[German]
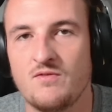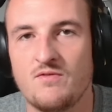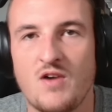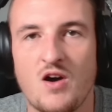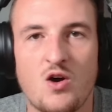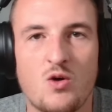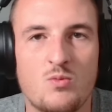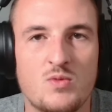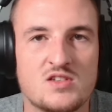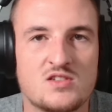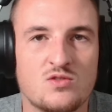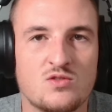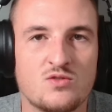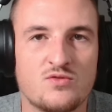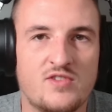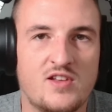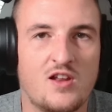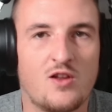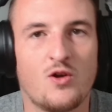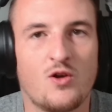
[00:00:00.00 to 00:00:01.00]
warum es so
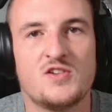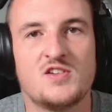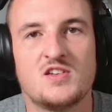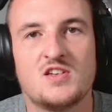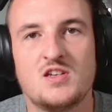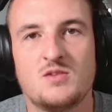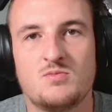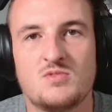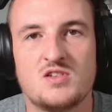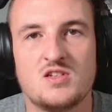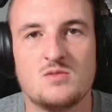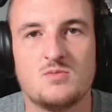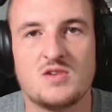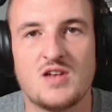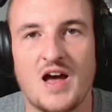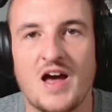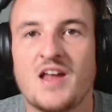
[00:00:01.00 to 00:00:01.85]
viele Leute gibt, die mit